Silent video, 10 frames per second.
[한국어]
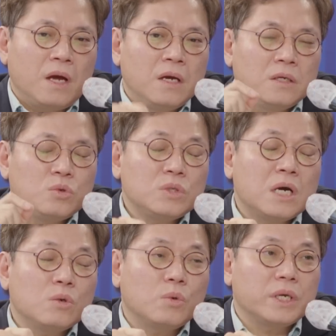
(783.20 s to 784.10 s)

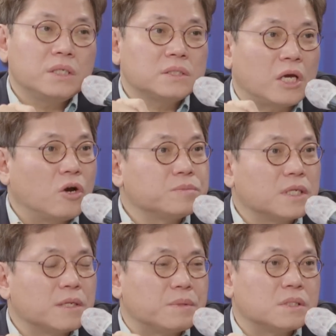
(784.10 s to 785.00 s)
소상공인
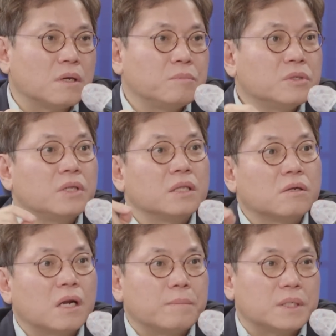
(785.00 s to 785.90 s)
자영업자들 빚이 엄청나게
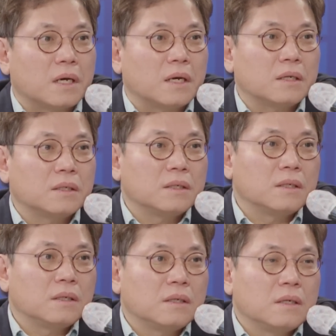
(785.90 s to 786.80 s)
늘어납니다. 네.